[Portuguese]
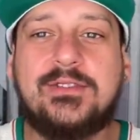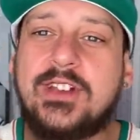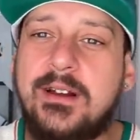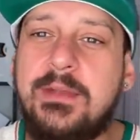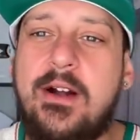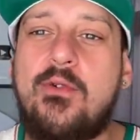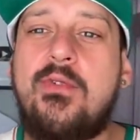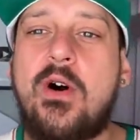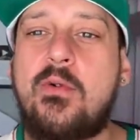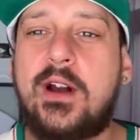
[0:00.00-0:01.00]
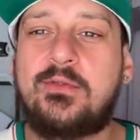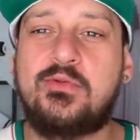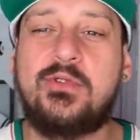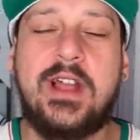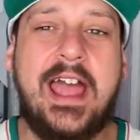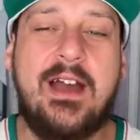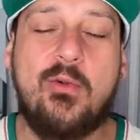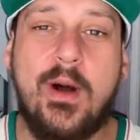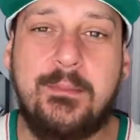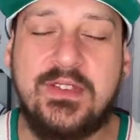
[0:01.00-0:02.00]
os caras me convocam o Arthur. É
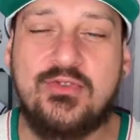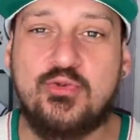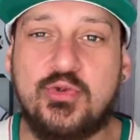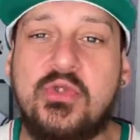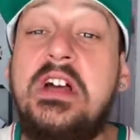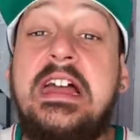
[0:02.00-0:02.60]
um absurdo.